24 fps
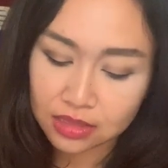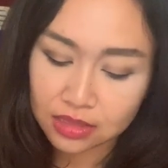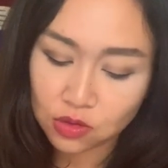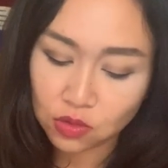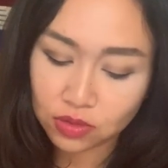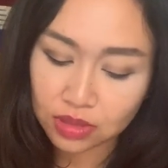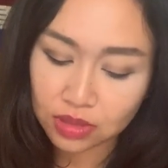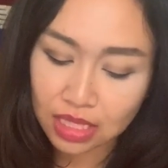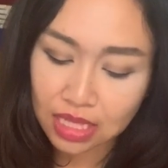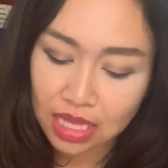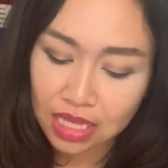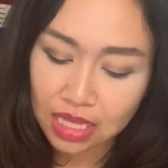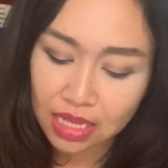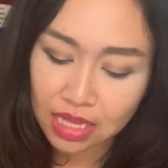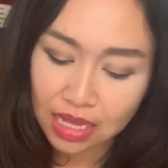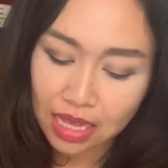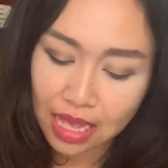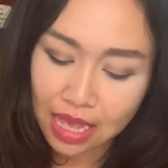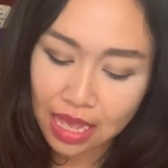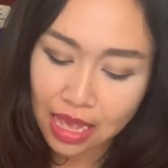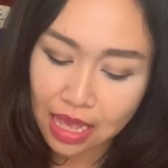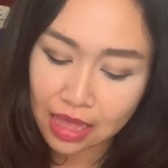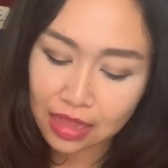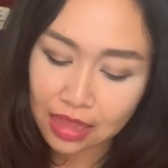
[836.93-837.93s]
ตรงนี้นะ
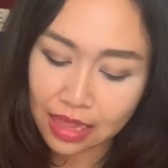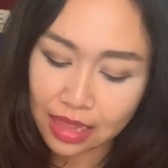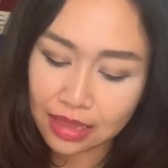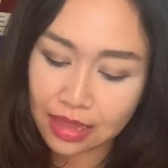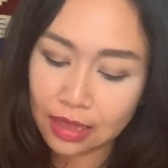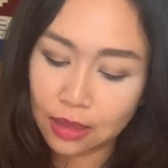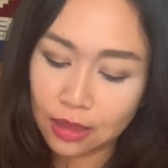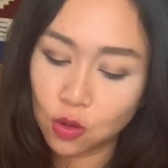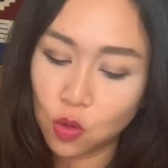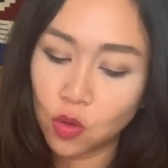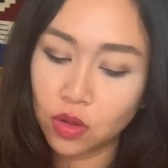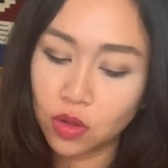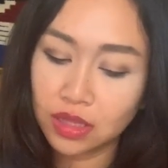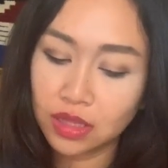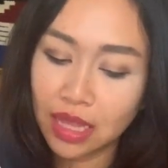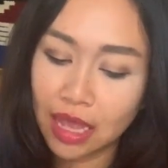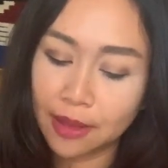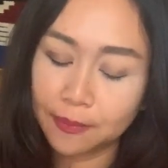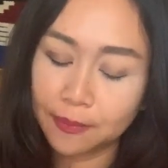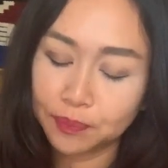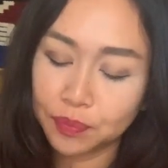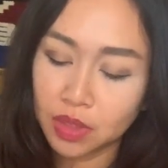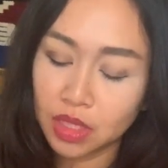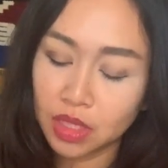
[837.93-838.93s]
คะหลายๆคน
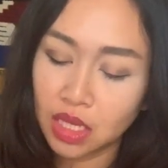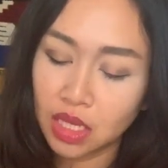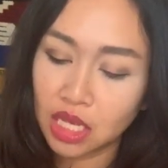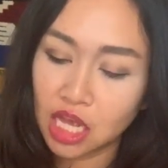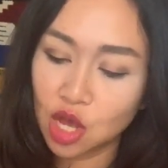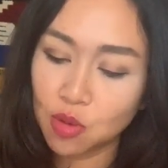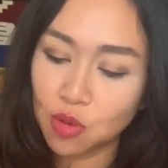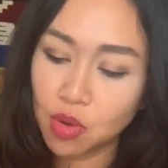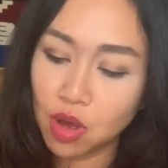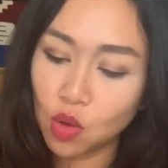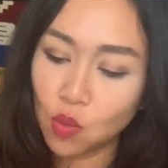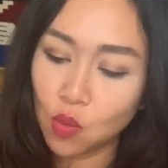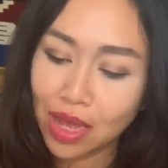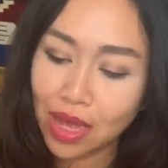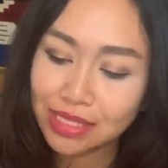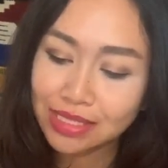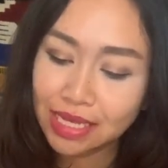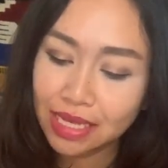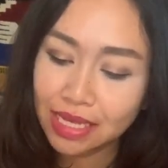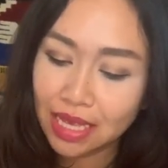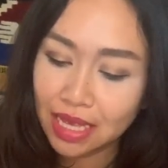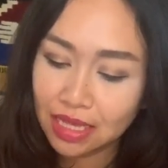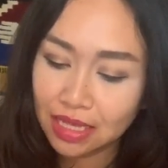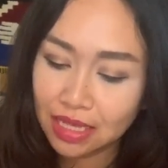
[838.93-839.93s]
เนี่ยเขาบอกว่า
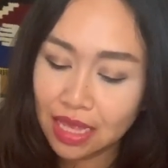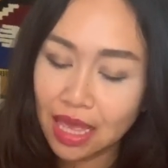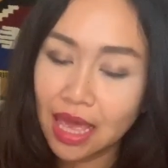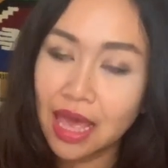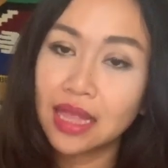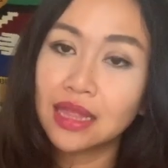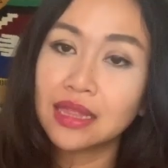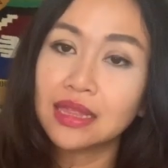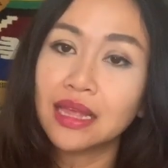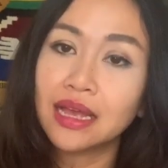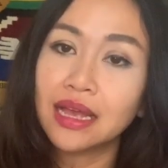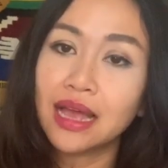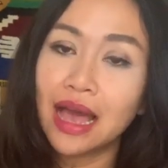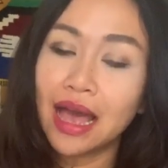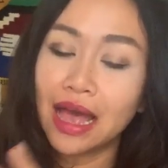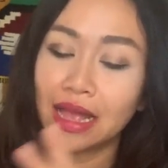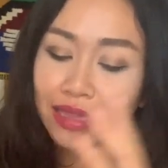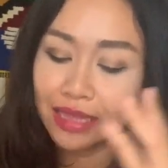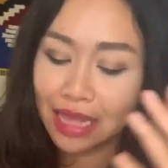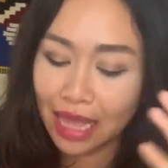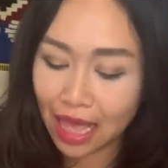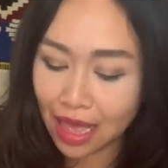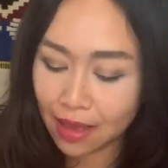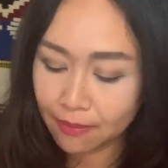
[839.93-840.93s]
ใจเย็นๆนะคะถ้า